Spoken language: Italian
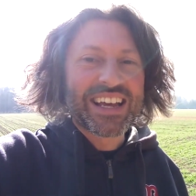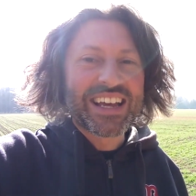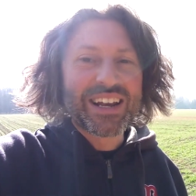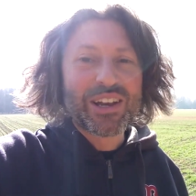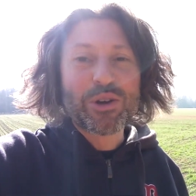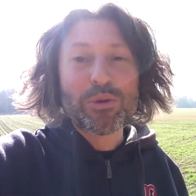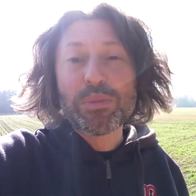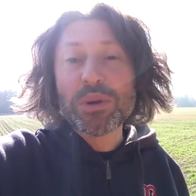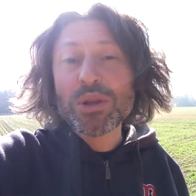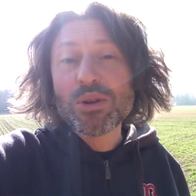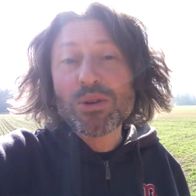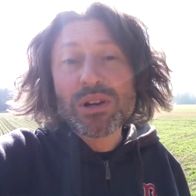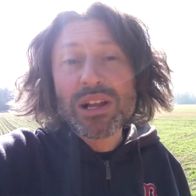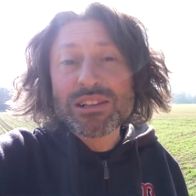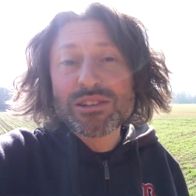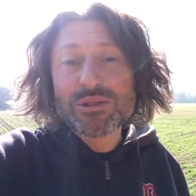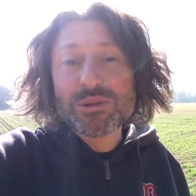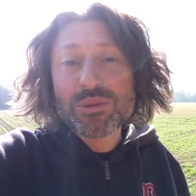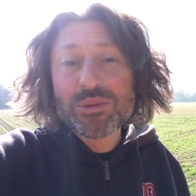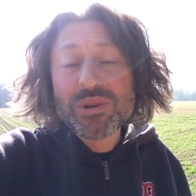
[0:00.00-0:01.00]
le opinioni
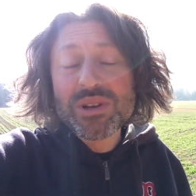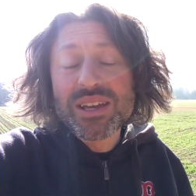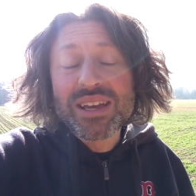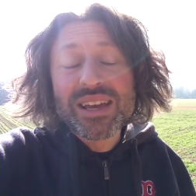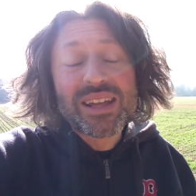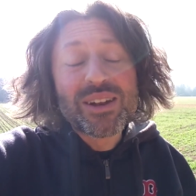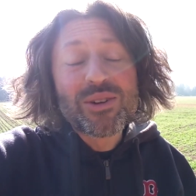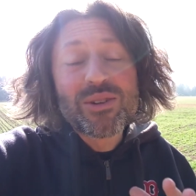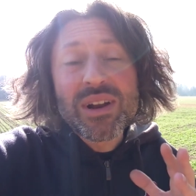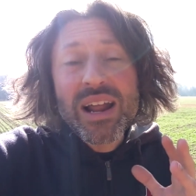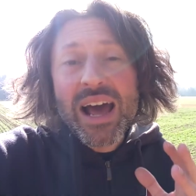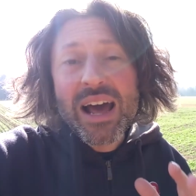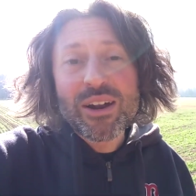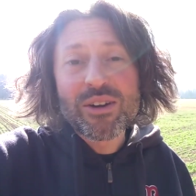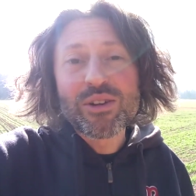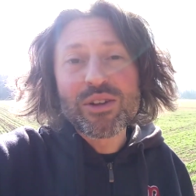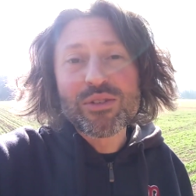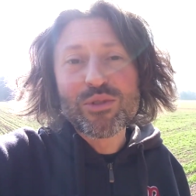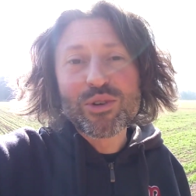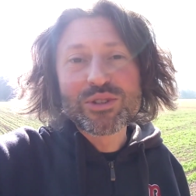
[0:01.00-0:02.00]
altrui che non
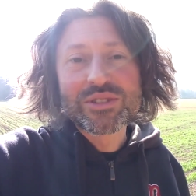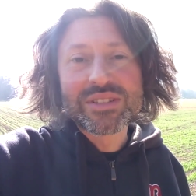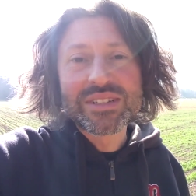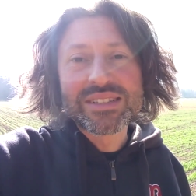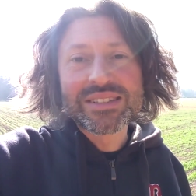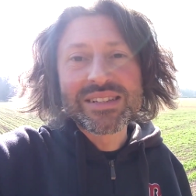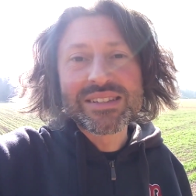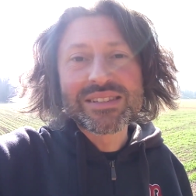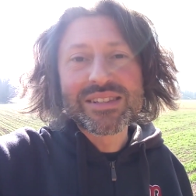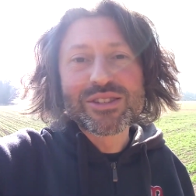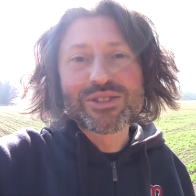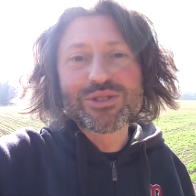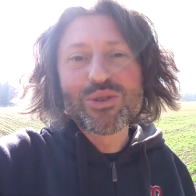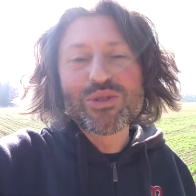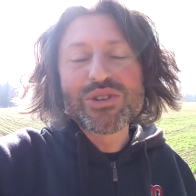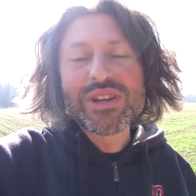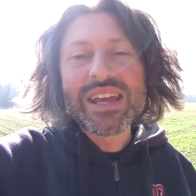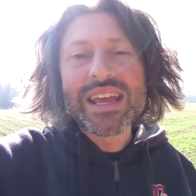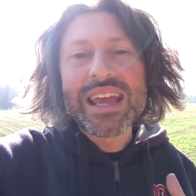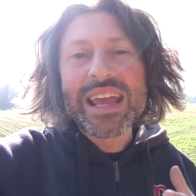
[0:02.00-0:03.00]
hanno i vostri stessi
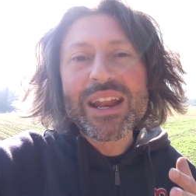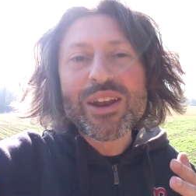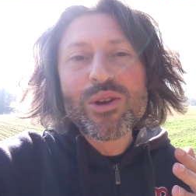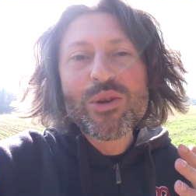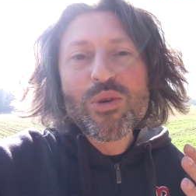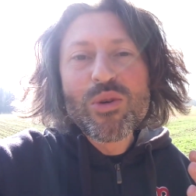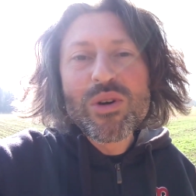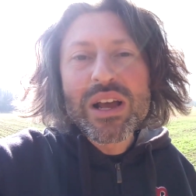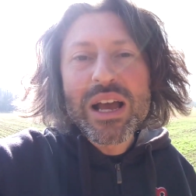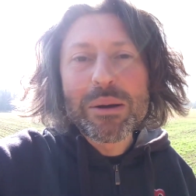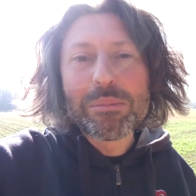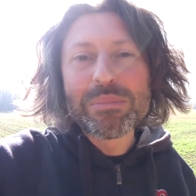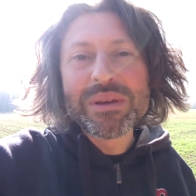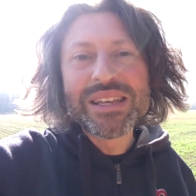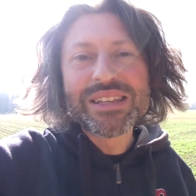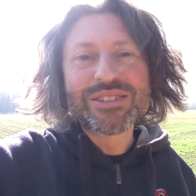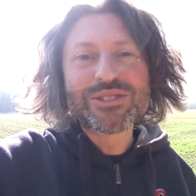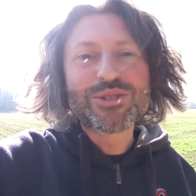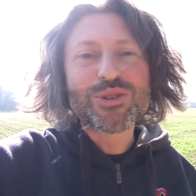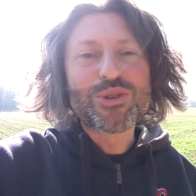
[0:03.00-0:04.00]
sogni, che non
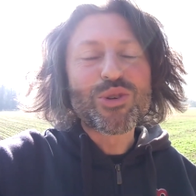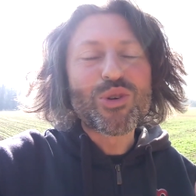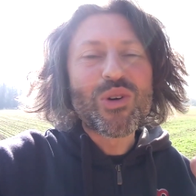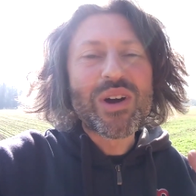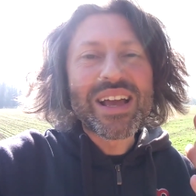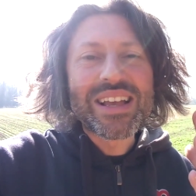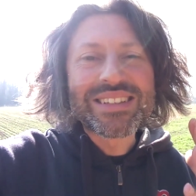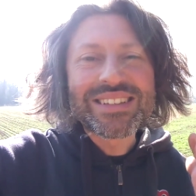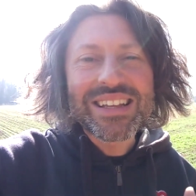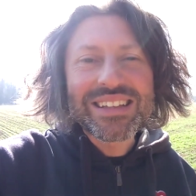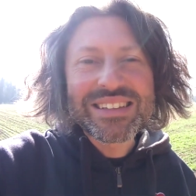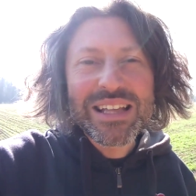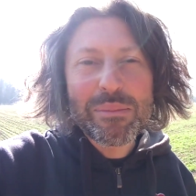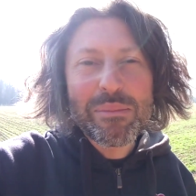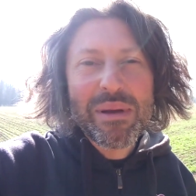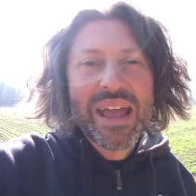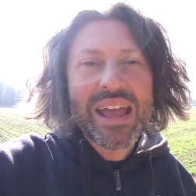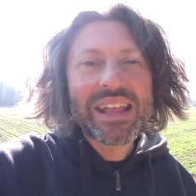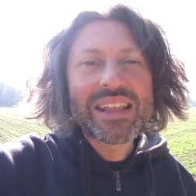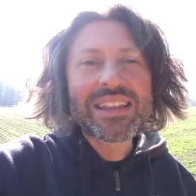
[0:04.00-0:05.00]
capiscono
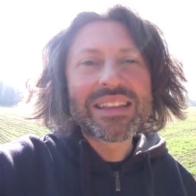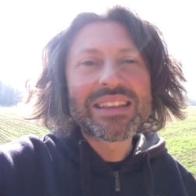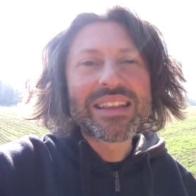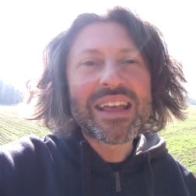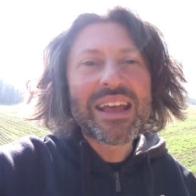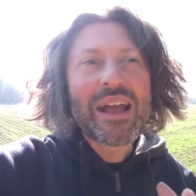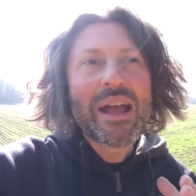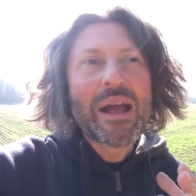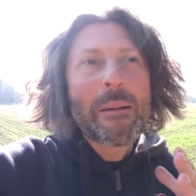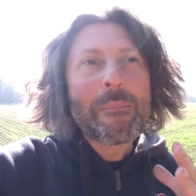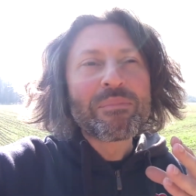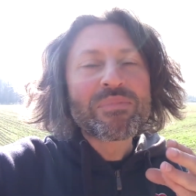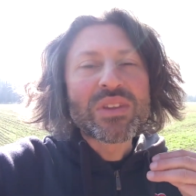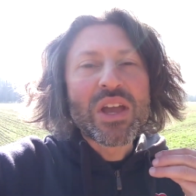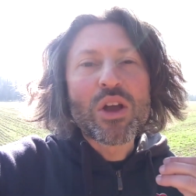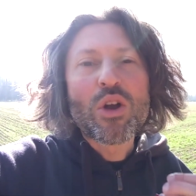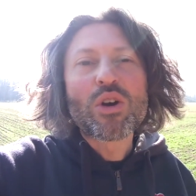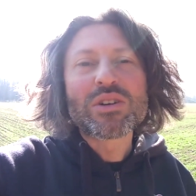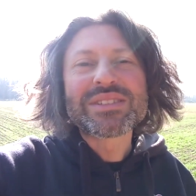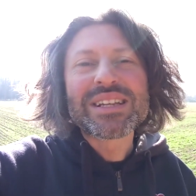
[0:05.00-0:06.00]
esattamente
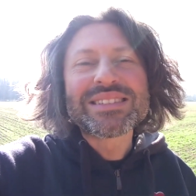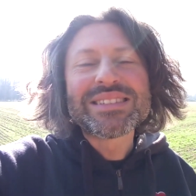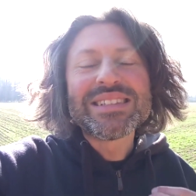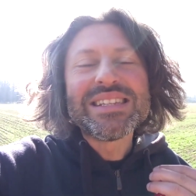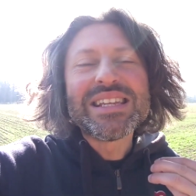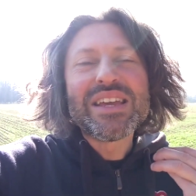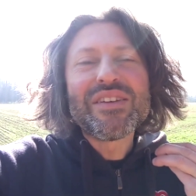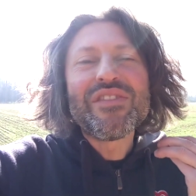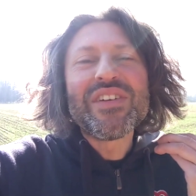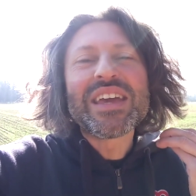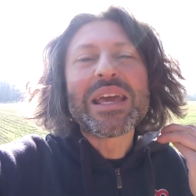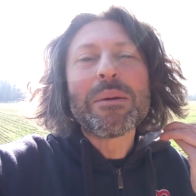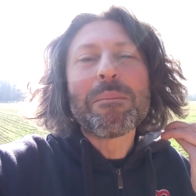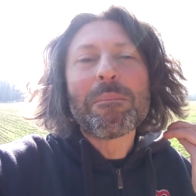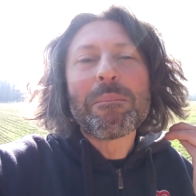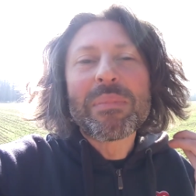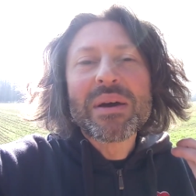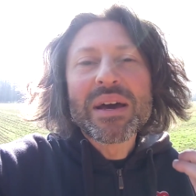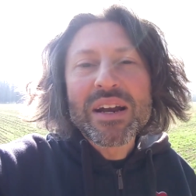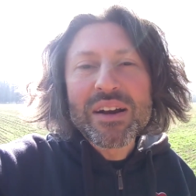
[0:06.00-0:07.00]
che cosa significhi
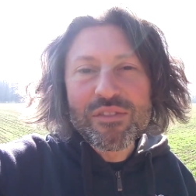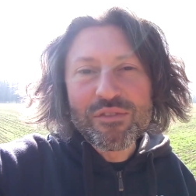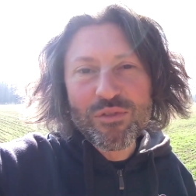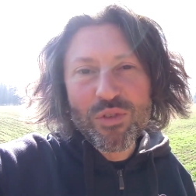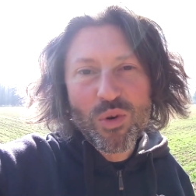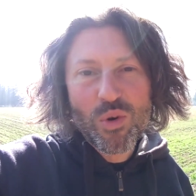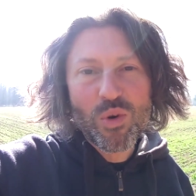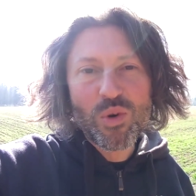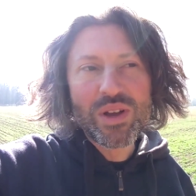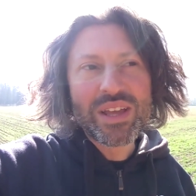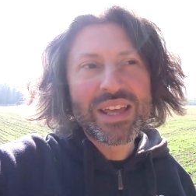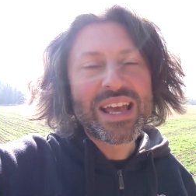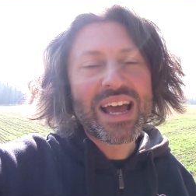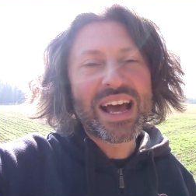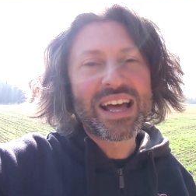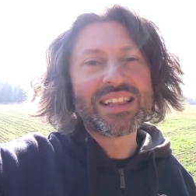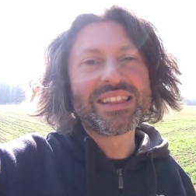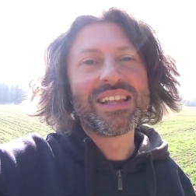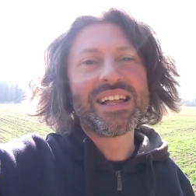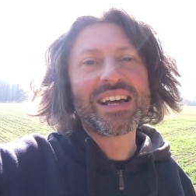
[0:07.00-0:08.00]
per voi
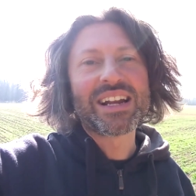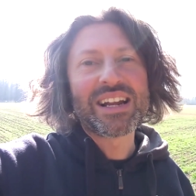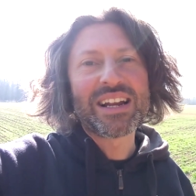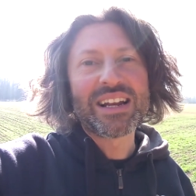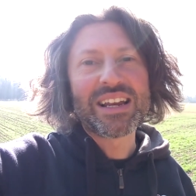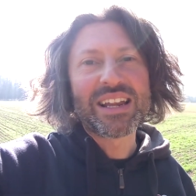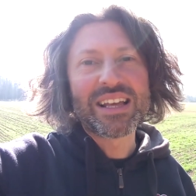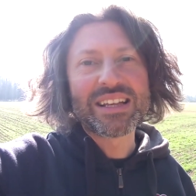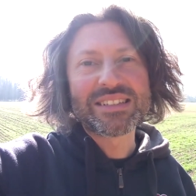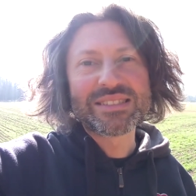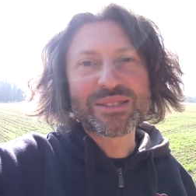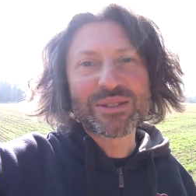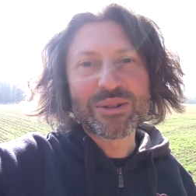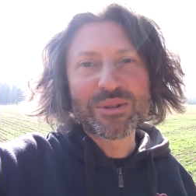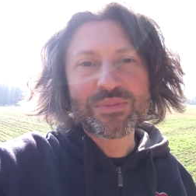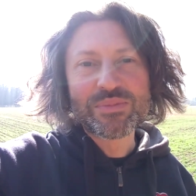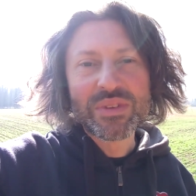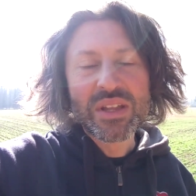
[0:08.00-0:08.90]
andare all'estero.